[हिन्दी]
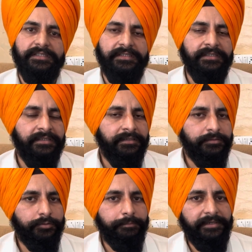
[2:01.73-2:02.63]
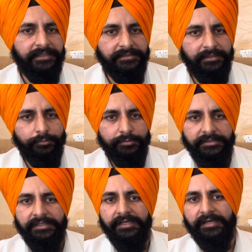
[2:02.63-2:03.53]
हैं जो प्रेजेंट
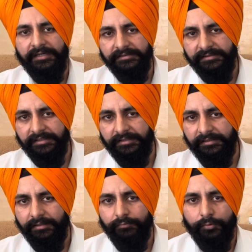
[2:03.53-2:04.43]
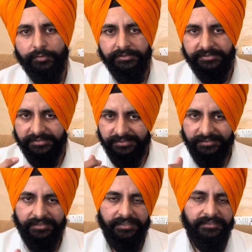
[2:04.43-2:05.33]
होती हैं लंग्स के अंदर वो कंस्ट्रिक्ट
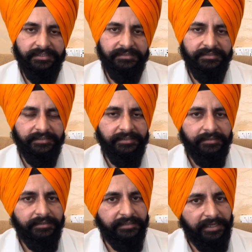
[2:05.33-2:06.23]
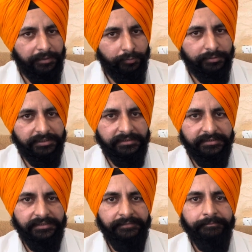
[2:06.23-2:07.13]
कर जाती हैं नैरो हो
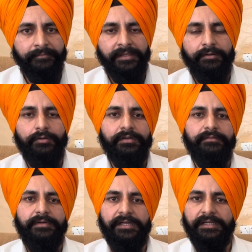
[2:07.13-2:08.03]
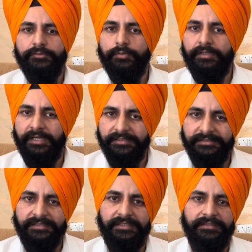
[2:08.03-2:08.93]
जाती हैं और हमारा जो लंग्स
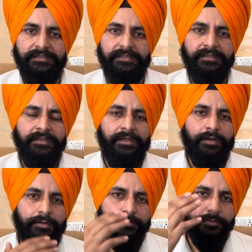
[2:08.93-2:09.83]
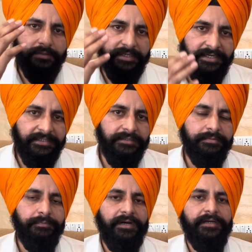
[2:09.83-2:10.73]
के अंदर और जो राइट
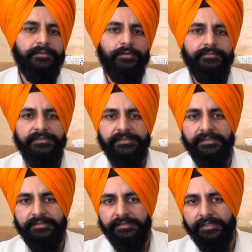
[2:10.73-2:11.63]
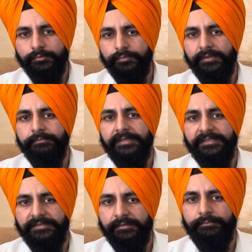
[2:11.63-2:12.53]
पार्ट ऑफ द हर्ट है उसमें
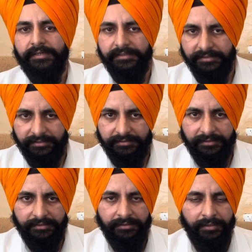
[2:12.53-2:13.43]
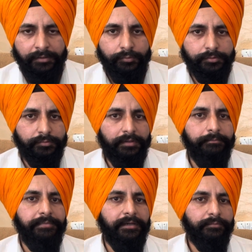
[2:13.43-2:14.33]
प्रेशर बढ़ जाता है उसको हम
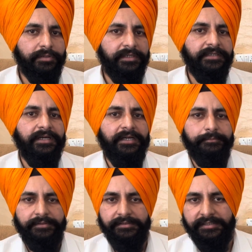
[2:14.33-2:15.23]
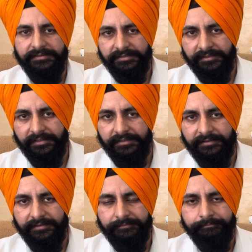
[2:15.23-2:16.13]
पल्मोनरी हाइपरटेंशन कहते
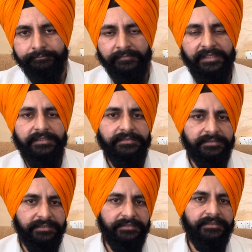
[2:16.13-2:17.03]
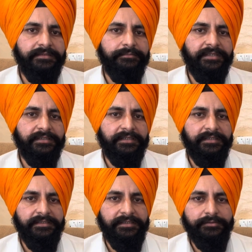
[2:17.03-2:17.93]
हैं इसकी ट्रीटमेंट के
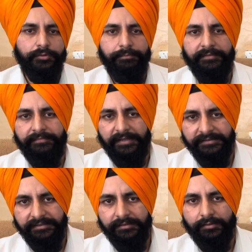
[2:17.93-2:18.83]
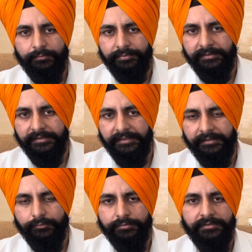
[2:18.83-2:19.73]
लिए जो पफाइजर कंपनी है
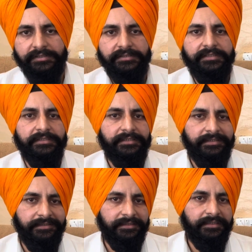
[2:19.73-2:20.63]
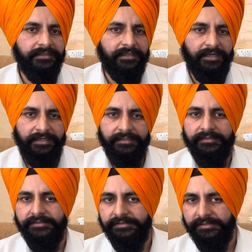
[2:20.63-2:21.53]
उसने क्लिनिकल ट्रायल
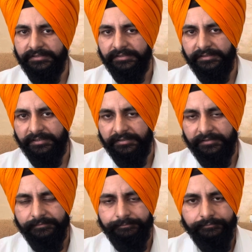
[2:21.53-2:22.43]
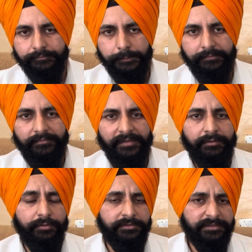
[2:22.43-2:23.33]
इनिशिएट किया था
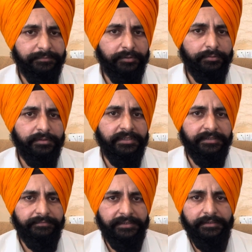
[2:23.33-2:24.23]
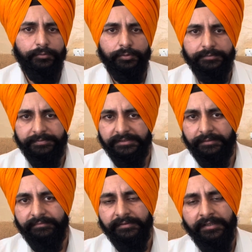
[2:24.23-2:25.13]
और जिसमें उन्होंने डिफरेंट डोज पे
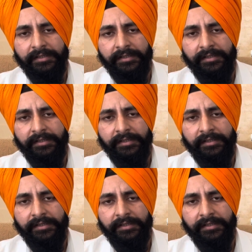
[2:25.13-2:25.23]
जब